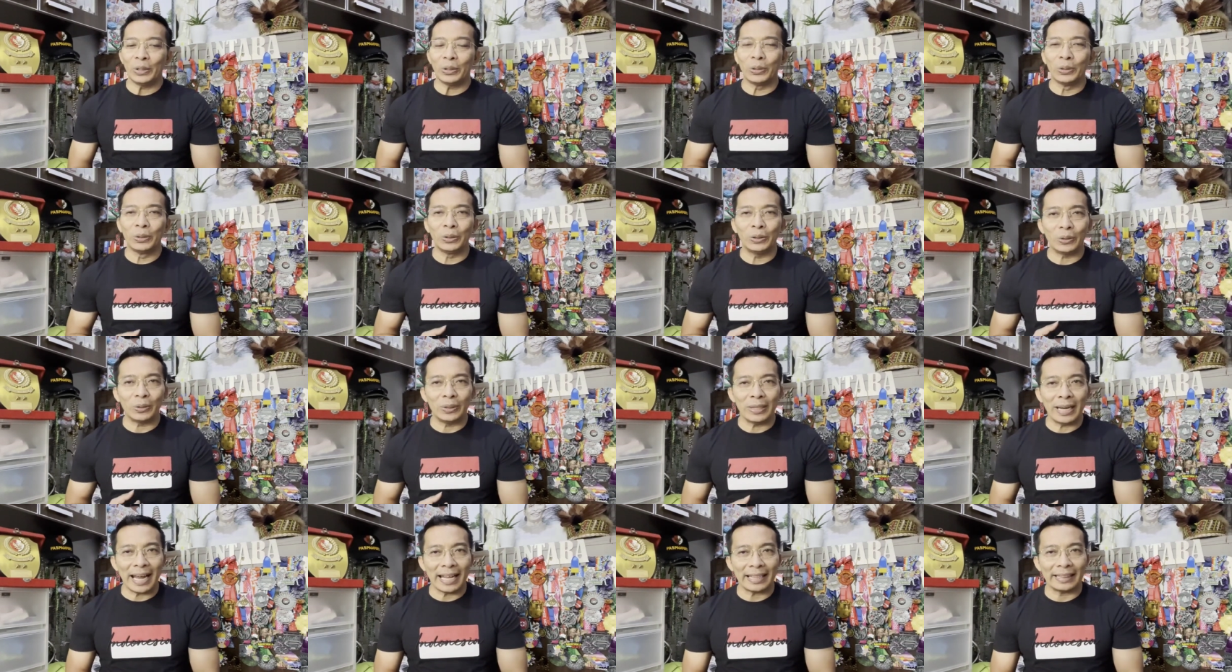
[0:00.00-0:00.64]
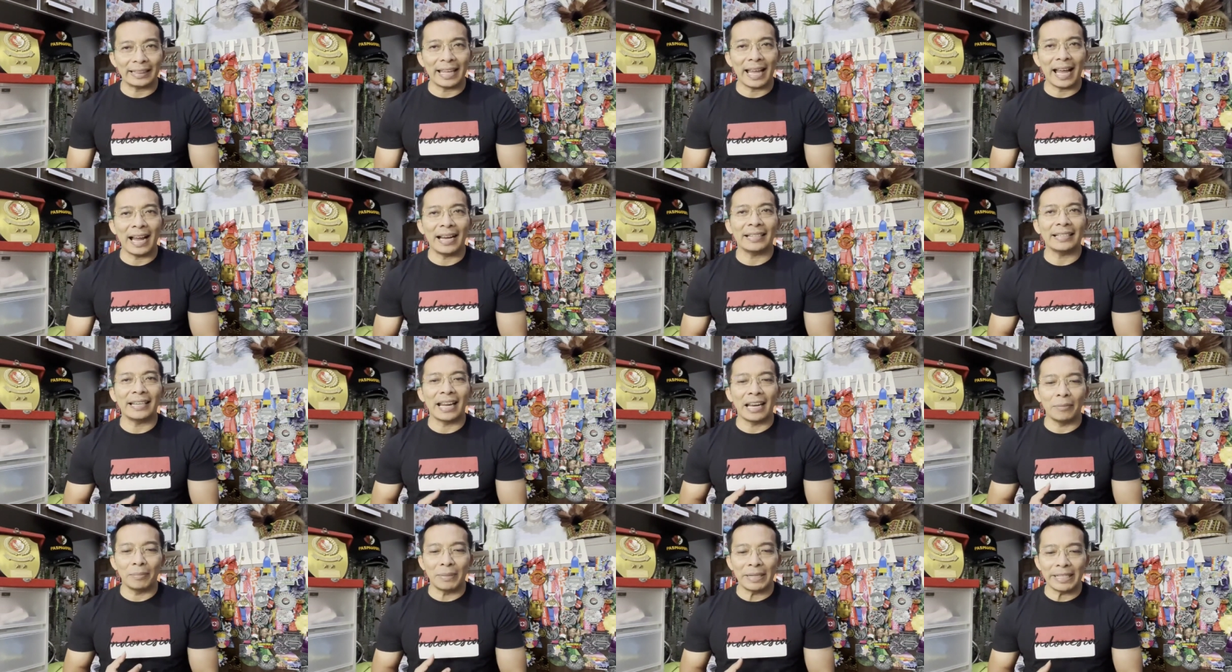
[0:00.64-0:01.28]
untuk
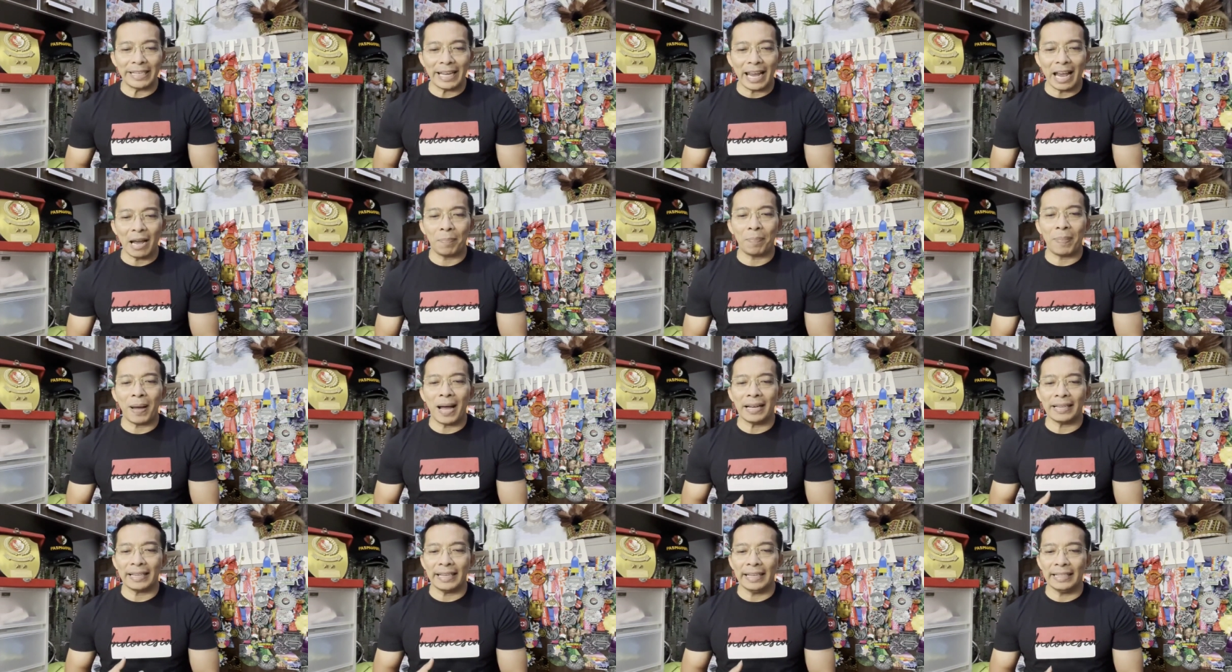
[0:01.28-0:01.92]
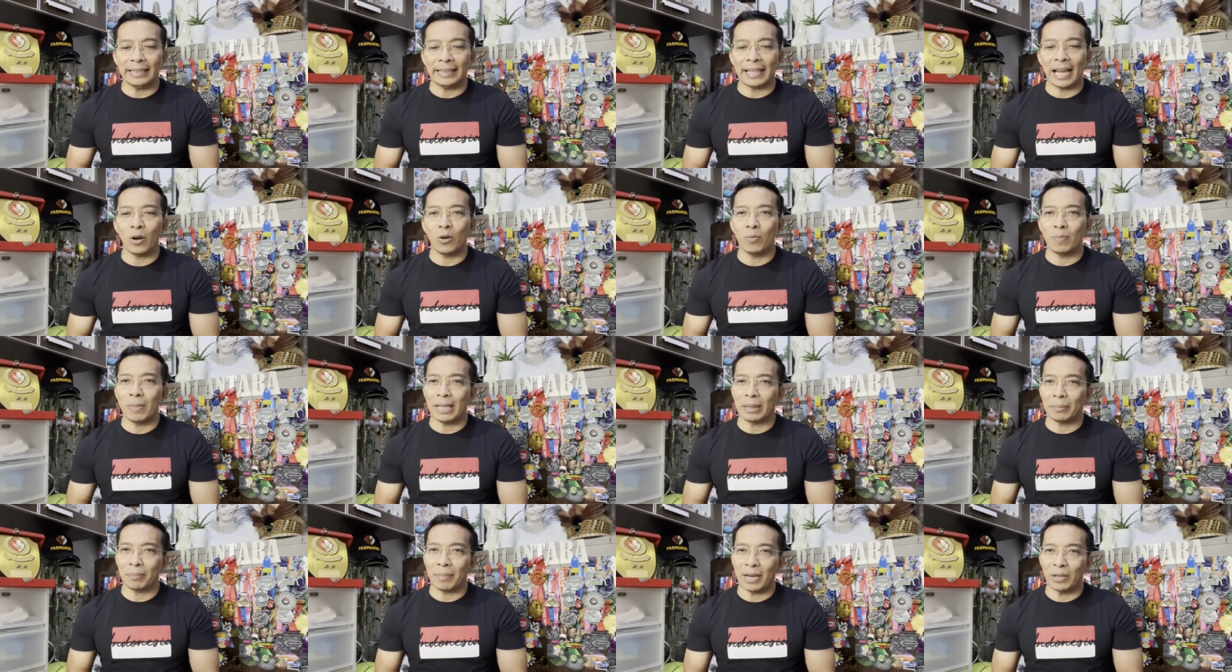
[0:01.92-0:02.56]
datang dan menyapa kita
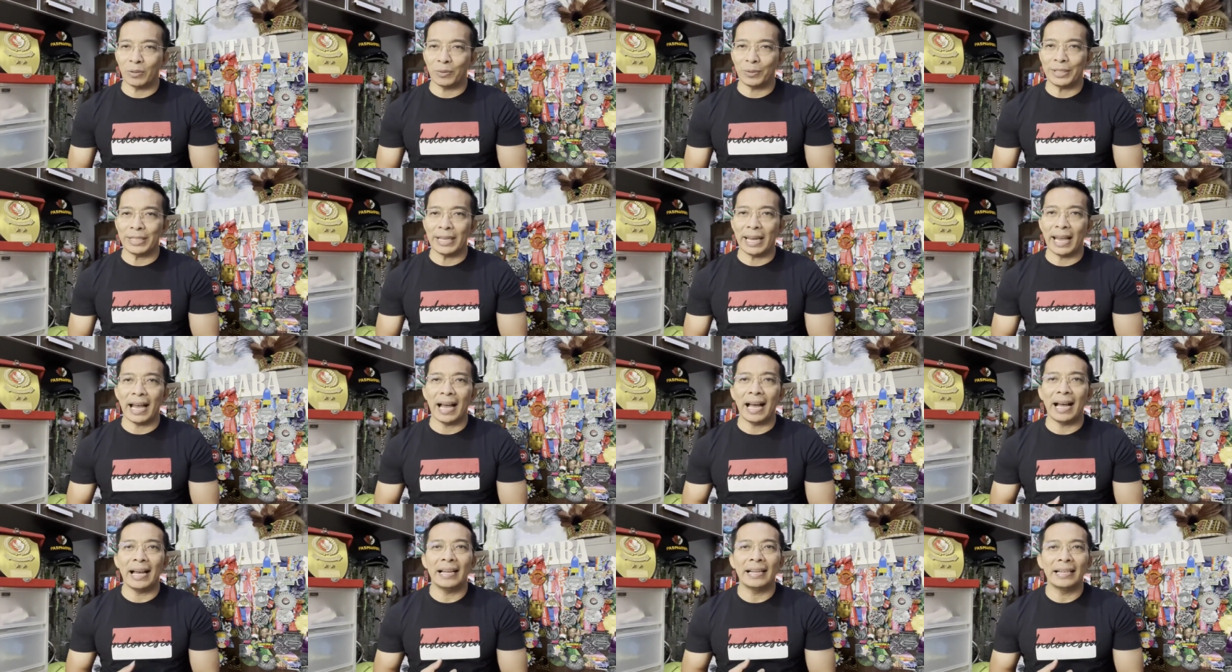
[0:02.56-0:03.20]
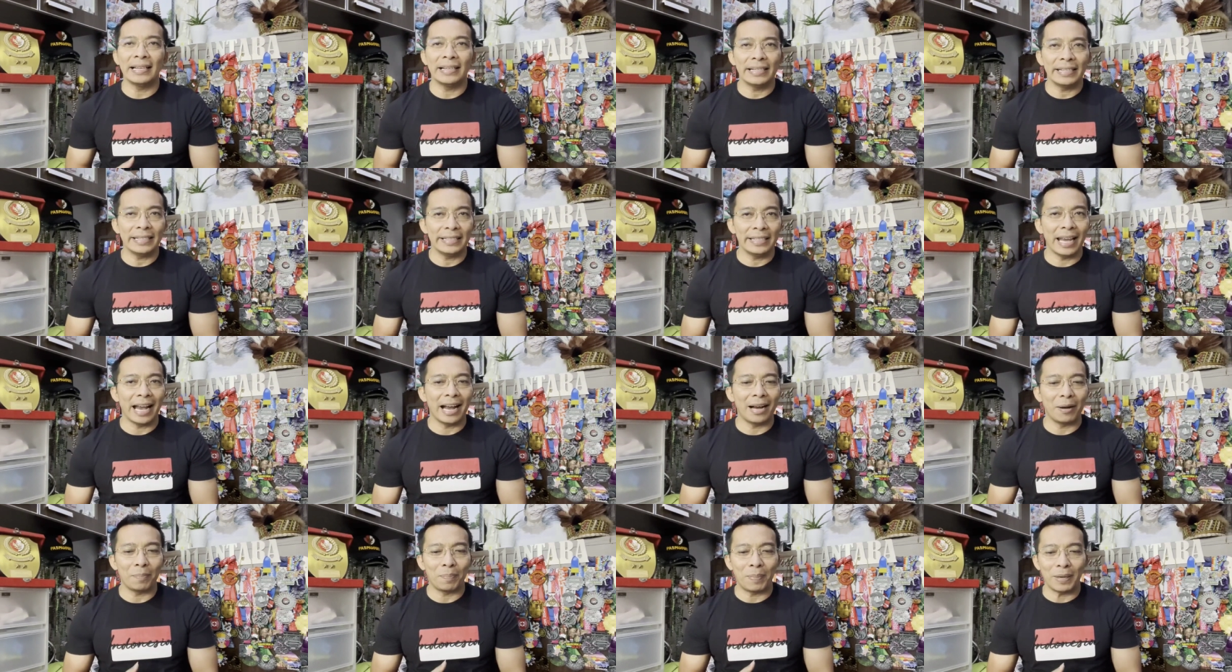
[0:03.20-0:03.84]
umat manusia
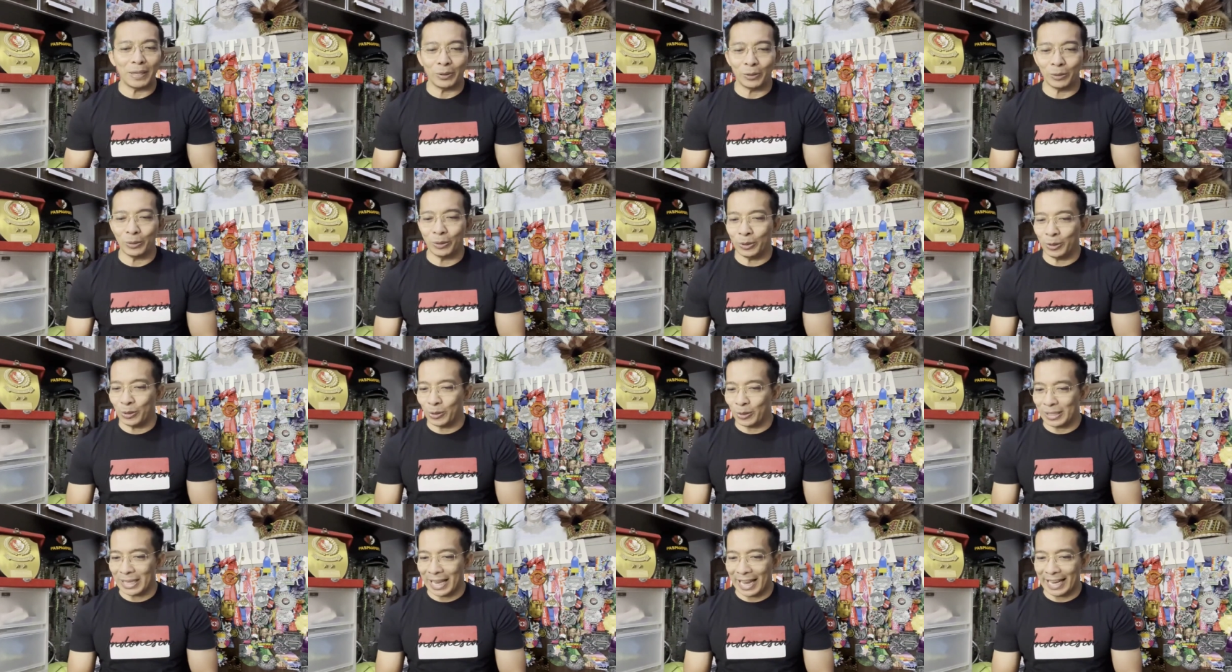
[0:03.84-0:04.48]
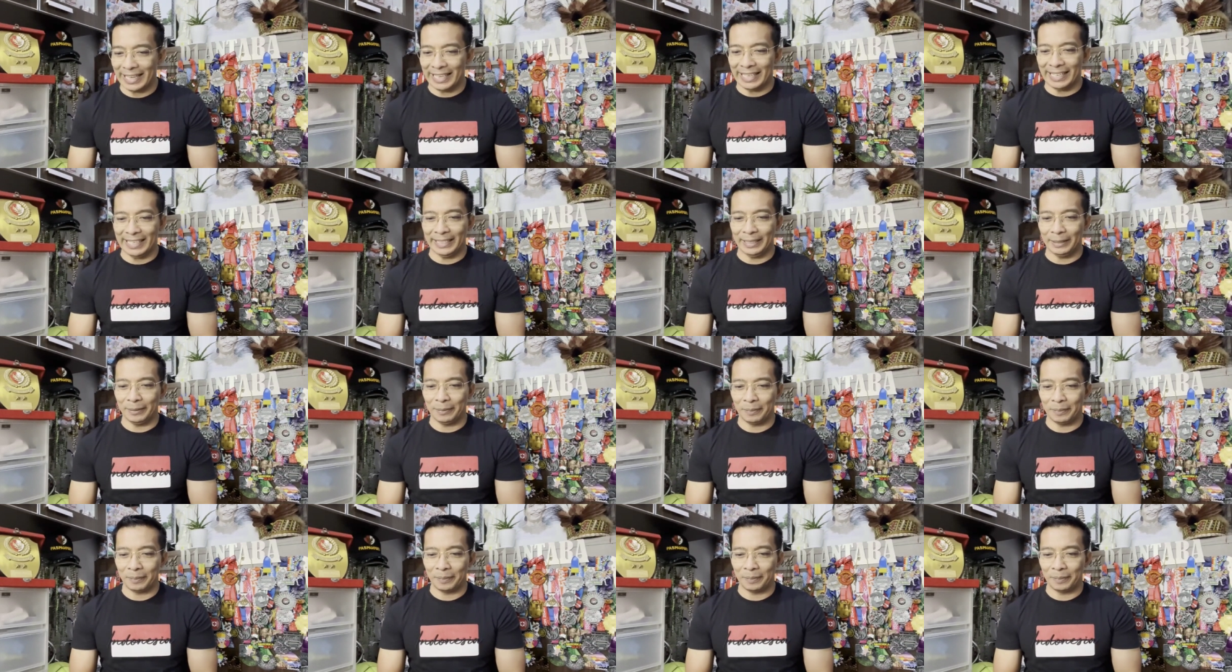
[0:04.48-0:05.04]
yang penuh dosa ini.